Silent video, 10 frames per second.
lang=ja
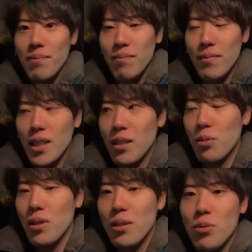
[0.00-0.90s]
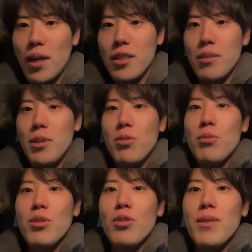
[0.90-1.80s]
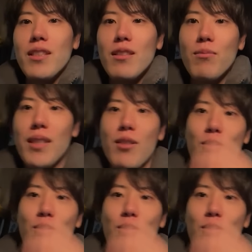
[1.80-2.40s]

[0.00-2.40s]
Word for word: うん、だから俺がこのハシビロコウって呼ばれてるのもま